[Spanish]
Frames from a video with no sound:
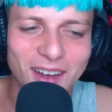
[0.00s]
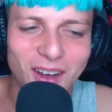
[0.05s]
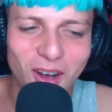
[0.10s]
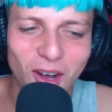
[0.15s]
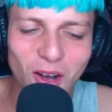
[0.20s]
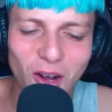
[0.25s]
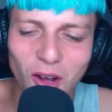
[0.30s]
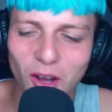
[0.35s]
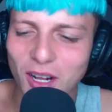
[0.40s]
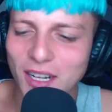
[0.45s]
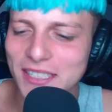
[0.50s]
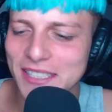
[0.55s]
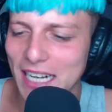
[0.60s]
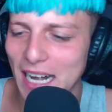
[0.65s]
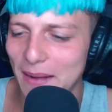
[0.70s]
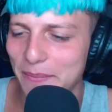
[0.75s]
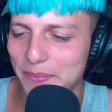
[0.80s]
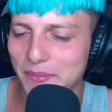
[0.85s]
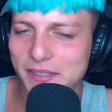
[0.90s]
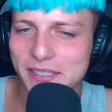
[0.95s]
ojo del
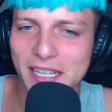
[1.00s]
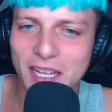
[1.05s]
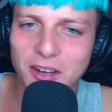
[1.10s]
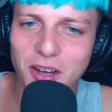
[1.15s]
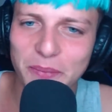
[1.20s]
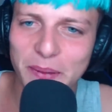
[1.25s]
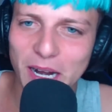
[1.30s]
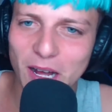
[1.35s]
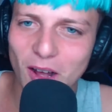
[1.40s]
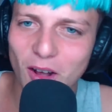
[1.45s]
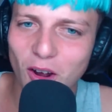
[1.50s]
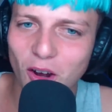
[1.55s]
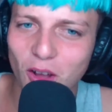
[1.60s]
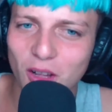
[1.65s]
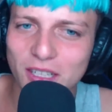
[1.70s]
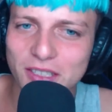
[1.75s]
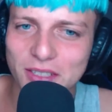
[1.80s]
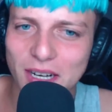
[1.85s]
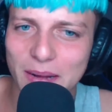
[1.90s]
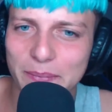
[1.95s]
trap. Saludos para ojo
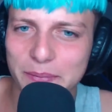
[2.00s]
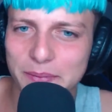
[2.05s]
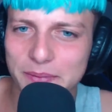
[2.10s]
del trap.